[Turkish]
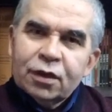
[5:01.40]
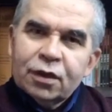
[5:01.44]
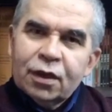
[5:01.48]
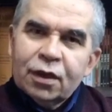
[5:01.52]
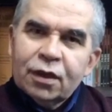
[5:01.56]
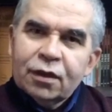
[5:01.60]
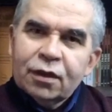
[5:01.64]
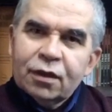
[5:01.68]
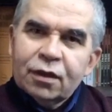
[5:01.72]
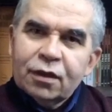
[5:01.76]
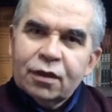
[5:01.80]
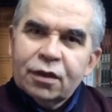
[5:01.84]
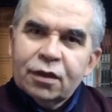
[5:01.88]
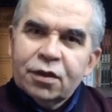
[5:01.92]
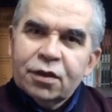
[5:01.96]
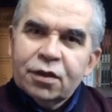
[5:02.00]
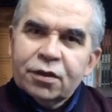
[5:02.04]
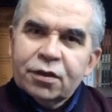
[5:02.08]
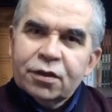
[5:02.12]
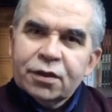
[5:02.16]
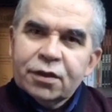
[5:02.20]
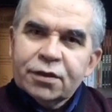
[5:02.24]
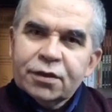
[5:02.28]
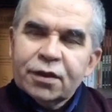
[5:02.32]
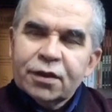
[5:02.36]
KHK
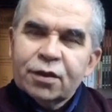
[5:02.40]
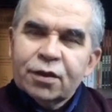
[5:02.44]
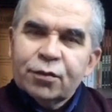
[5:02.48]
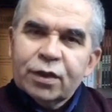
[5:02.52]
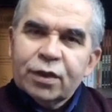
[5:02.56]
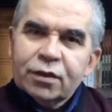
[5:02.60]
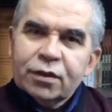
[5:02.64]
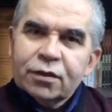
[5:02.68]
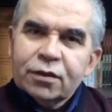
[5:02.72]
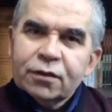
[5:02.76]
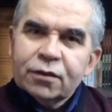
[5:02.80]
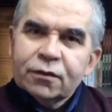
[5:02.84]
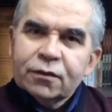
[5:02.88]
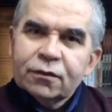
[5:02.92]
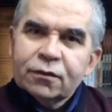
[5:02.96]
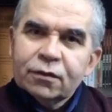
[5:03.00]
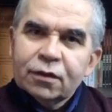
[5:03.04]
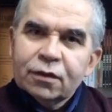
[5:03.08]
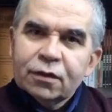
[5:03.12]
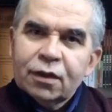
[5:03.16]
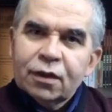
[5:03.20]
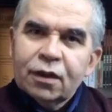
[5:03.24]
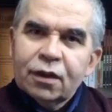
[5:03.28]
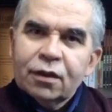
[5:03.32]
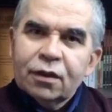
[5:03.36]
ile ihraç ne demek?
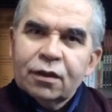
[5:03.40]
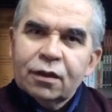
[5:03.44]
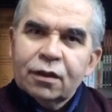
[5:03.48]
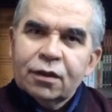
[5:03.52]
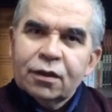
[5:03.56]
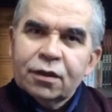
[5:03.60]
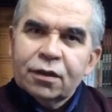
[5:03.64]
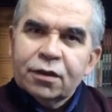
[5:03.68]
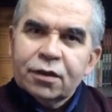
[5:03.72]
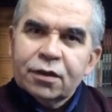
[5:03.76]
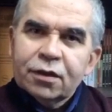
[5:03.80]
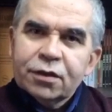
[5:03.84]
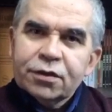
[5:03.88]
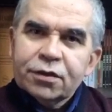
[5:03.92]
KHK ile